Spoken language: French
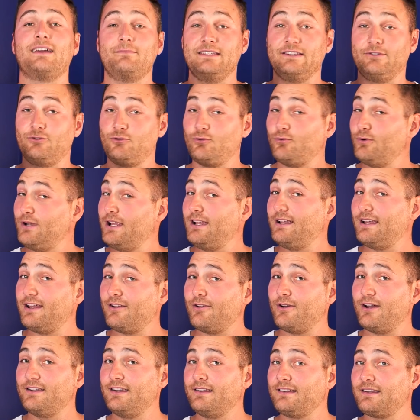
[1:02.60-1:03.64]
t'a mis tous les liens
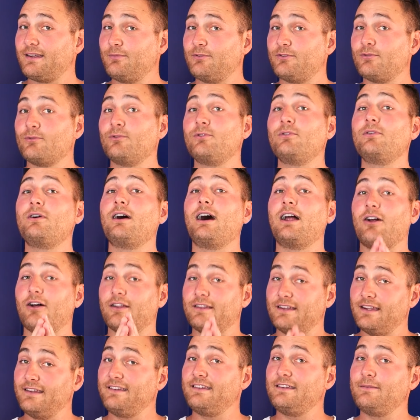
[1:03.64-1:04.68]
dans la description,
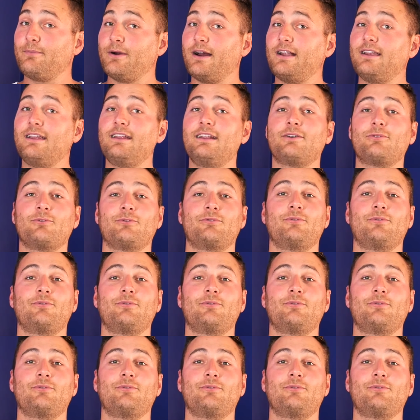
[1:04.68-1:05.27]
alors n'hésite pas à aller les